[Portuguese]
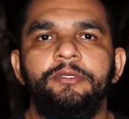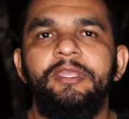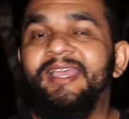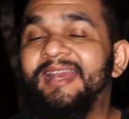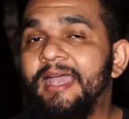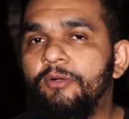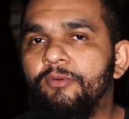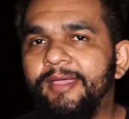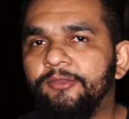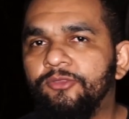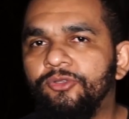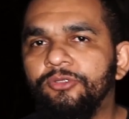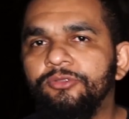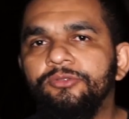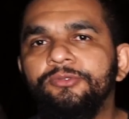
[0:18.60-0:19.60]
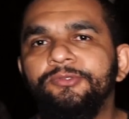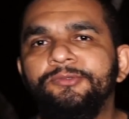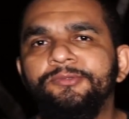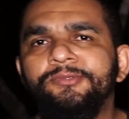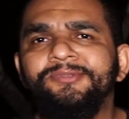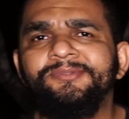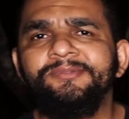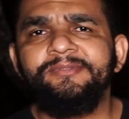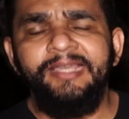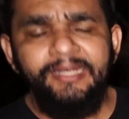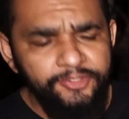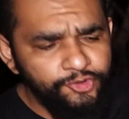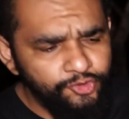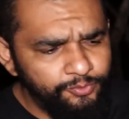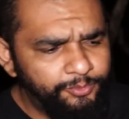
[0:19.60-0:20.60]
E ele aguentou tudo,
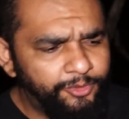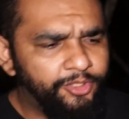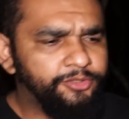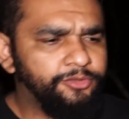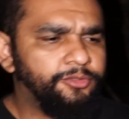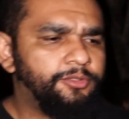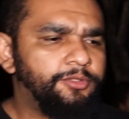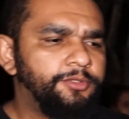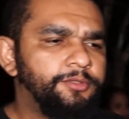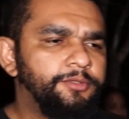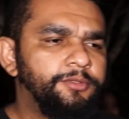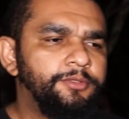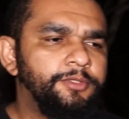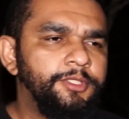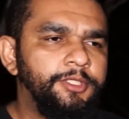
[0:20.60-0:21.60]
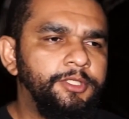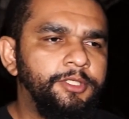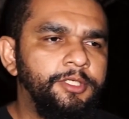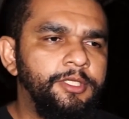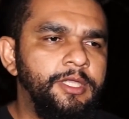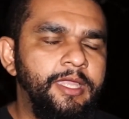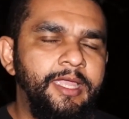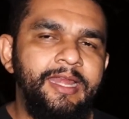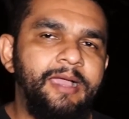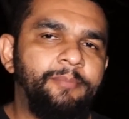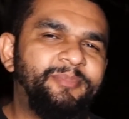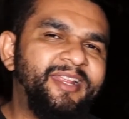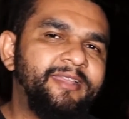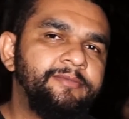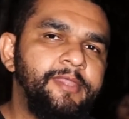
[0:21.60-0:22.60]
ele suportou, ele
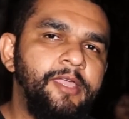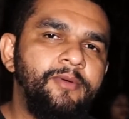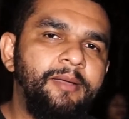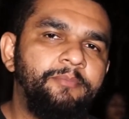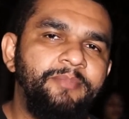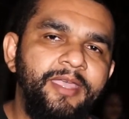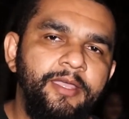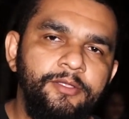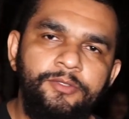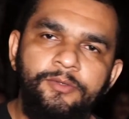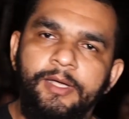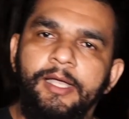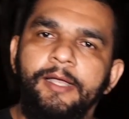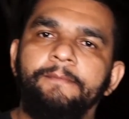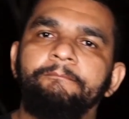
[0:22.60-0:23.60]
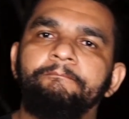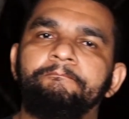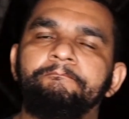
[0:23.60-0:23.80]
aprendeu a perdoar.